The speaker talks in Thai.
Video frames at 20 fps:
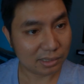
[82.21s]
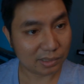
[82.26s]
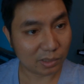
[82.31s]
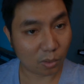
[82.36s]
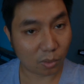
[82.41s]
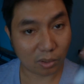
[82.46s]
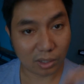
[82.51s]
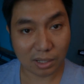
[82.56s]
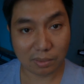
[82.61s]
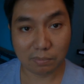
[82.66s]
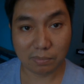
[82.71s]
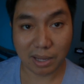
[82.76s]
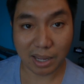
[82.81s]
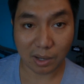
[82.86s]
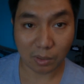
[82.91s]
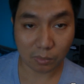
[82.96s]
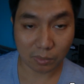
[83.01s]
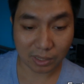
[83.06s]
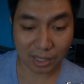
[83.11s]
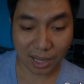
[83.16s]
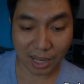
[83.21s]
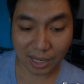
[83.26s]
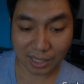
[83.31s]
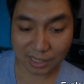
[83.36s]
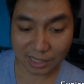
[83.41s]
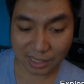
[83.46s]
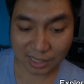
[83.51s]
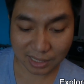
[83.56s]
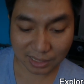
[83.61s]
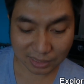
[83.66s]
สองมิลลิลิตร นะอัน
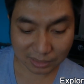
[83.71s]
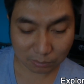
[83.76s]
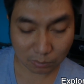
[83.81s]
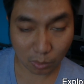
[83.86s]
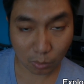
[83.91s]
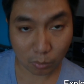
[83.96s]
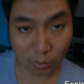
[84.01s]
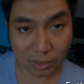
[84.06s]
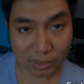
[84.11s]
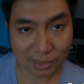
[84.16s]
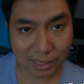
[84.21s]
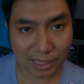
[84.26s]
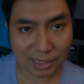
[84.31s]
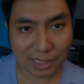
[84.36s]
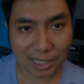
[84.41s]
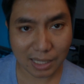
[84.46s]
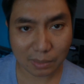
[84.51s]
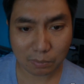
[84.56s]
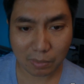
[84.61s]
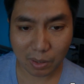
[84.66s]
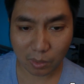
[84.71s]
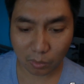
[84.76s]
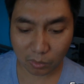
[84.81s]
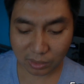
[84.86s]
นี้เนี่ยจะบอกว่าใช้เทสไป